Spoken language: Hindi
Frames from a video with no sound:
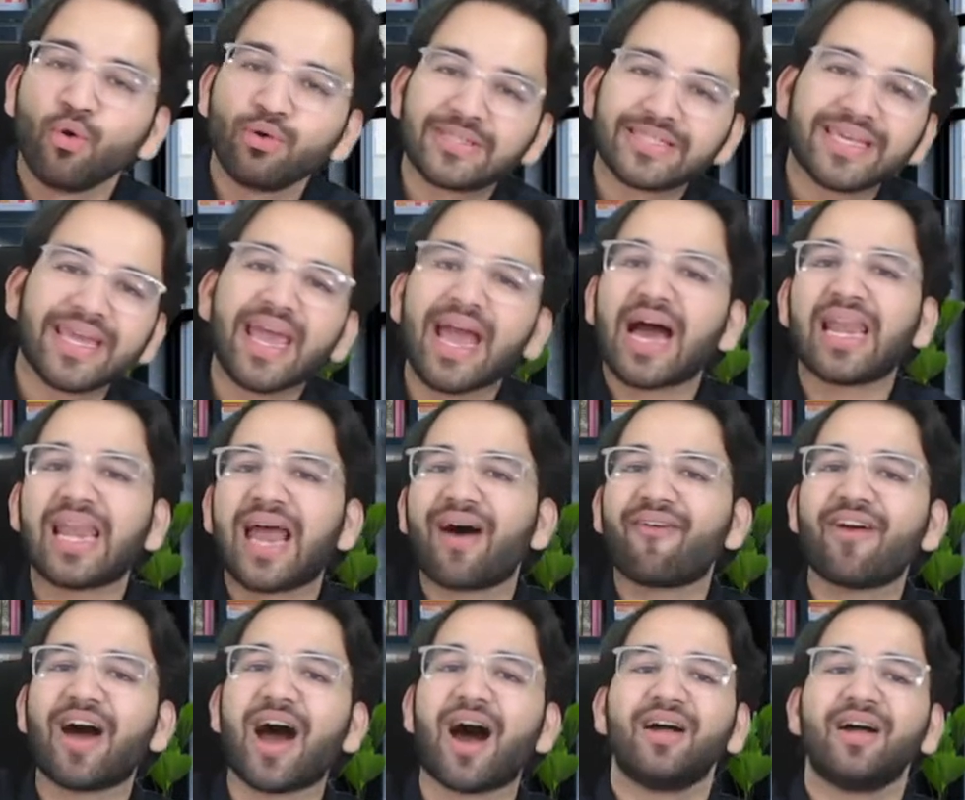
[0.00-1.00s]
उसके
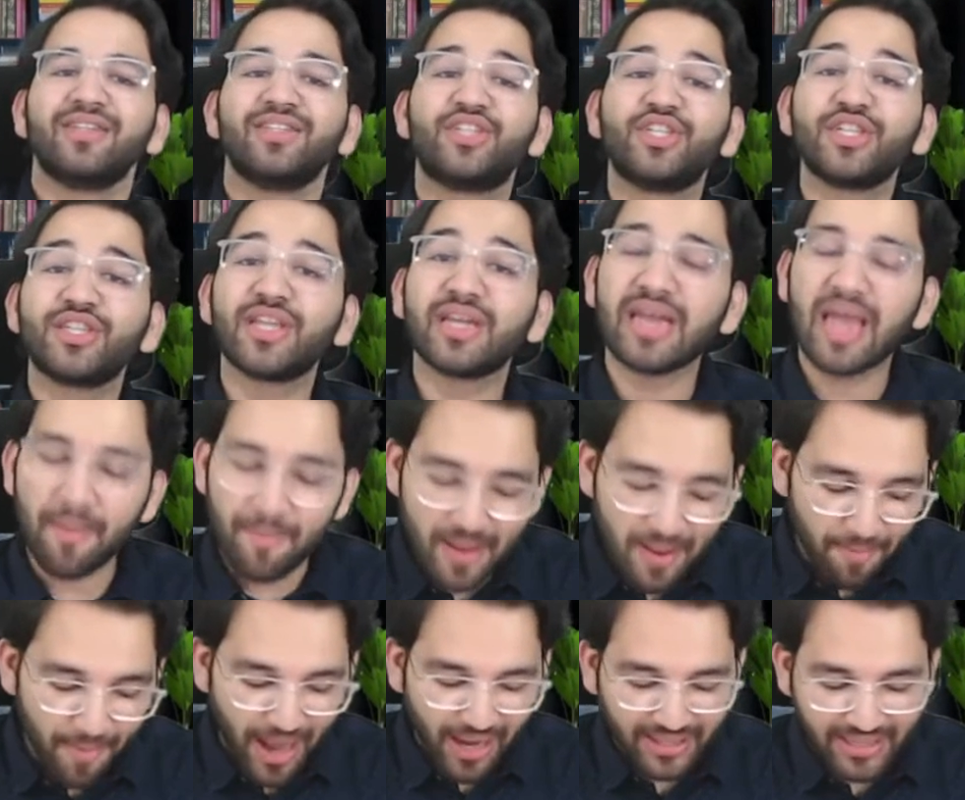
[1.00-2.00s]
अलावा जितने
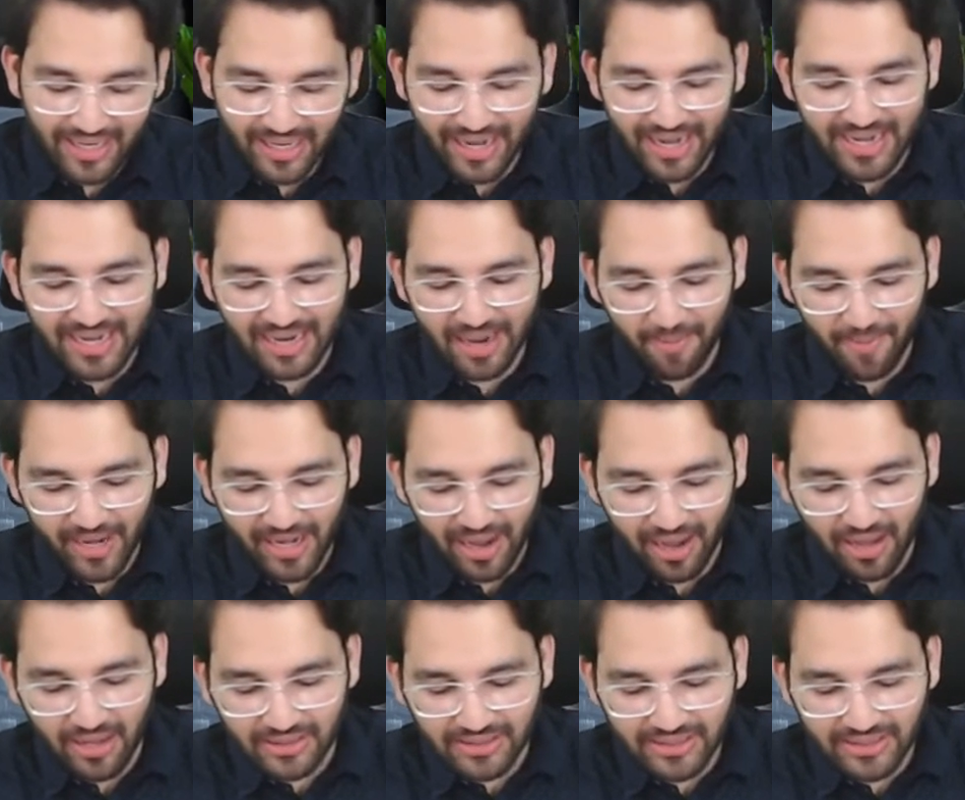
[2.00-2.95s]
भी बाकी के इनकम है ना